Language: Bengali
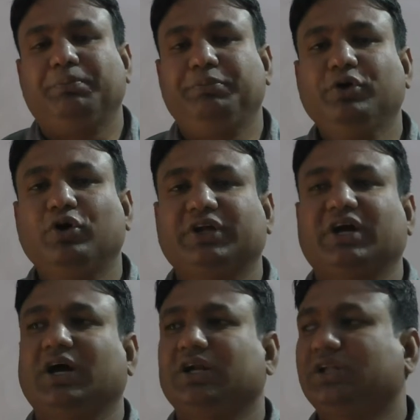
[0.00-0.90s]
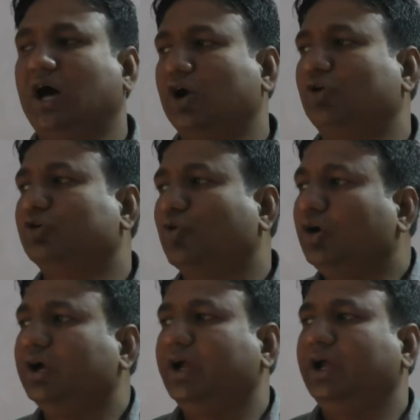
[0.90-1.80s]
বৃহৎ আকার ধারণ
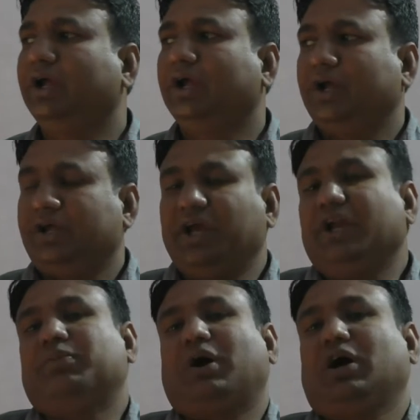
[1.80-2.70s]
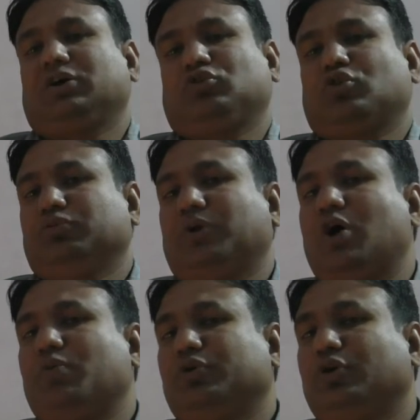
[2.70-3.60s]
করলে এর ভার তখন
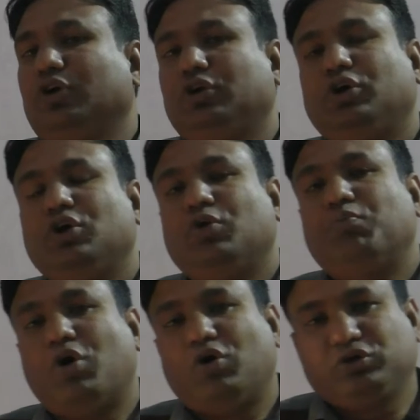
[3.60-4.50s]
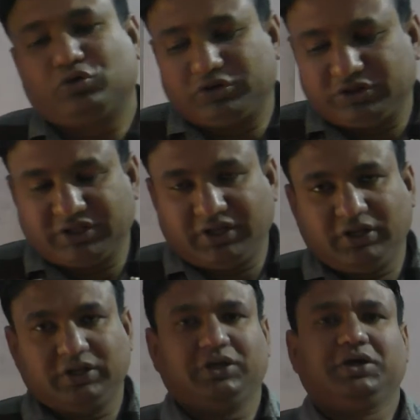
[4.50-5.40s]
বায়ুমণ্ডল বহন করতে
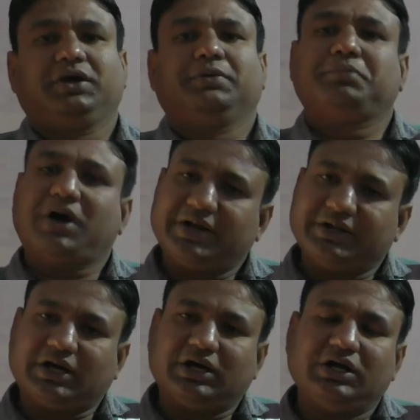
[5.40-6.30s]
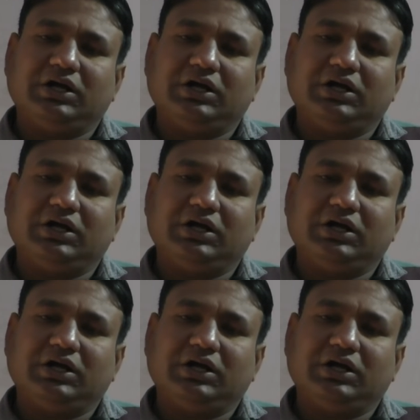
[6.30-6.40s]
পারে না